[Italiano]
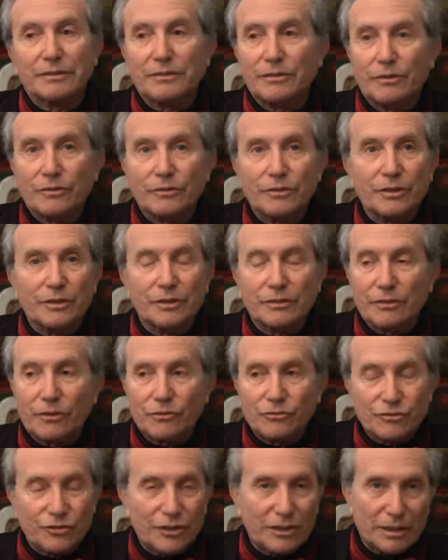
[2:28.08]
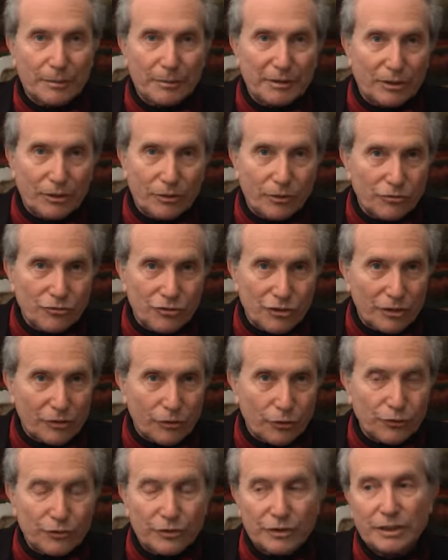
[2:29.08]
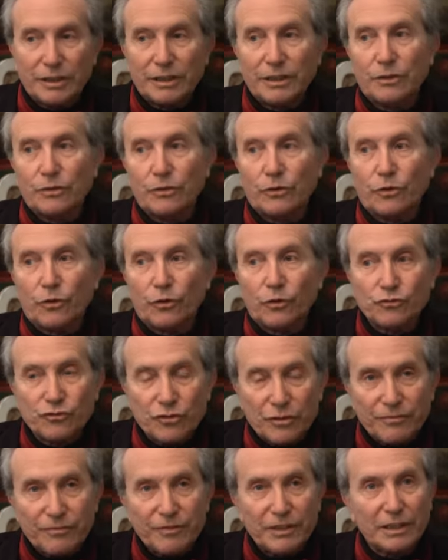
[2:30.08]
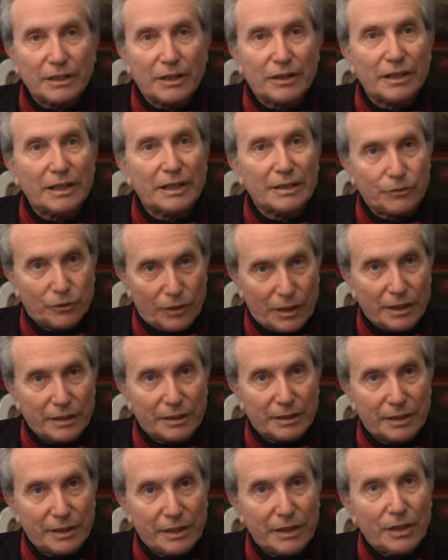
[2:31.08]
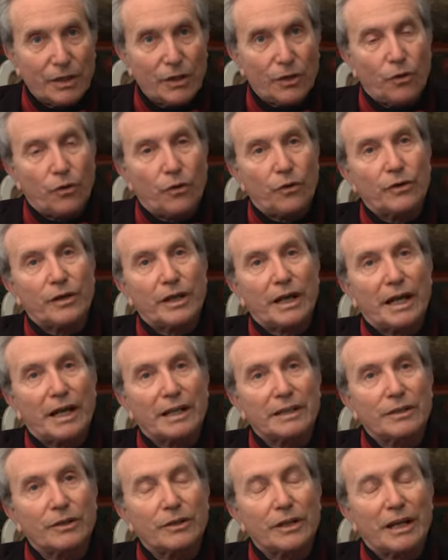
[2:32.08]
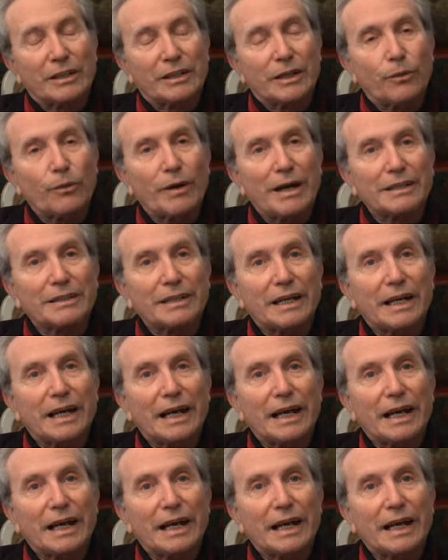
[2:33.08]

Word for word: non, non, certamente non ci costringono, non ci invitano a lavorare con adeguata